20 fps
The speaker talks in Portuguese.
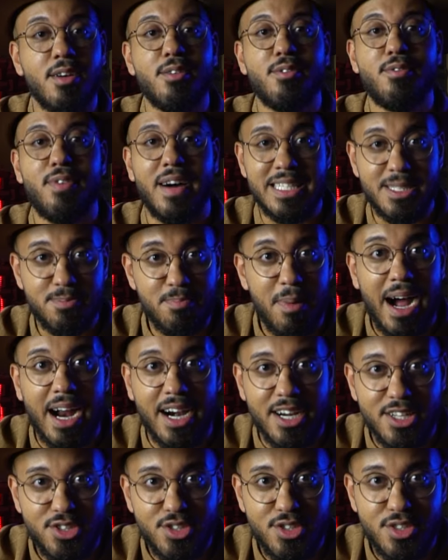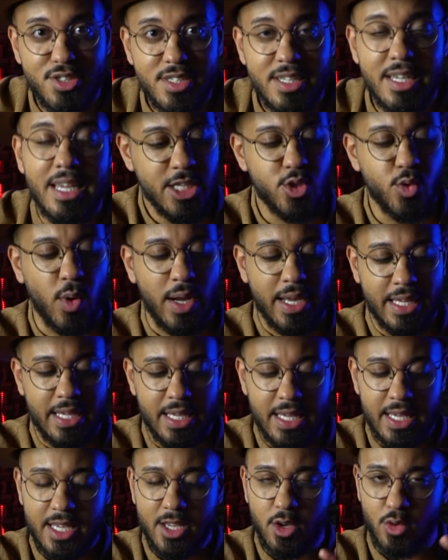Faz parte. Isso
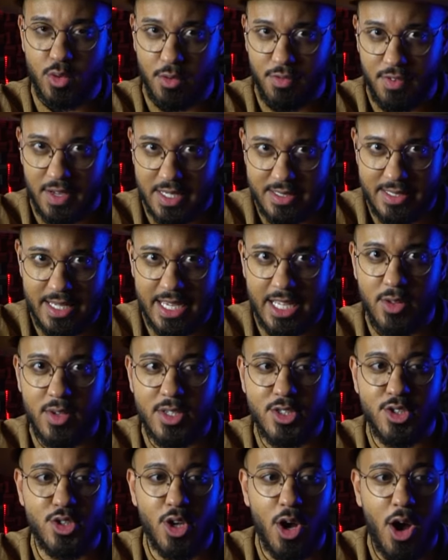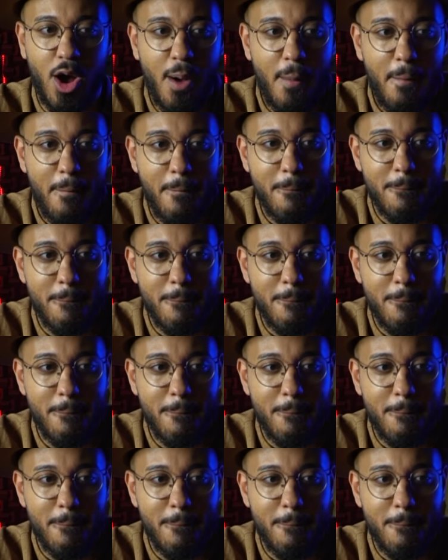aqui que eu tô fazendo é só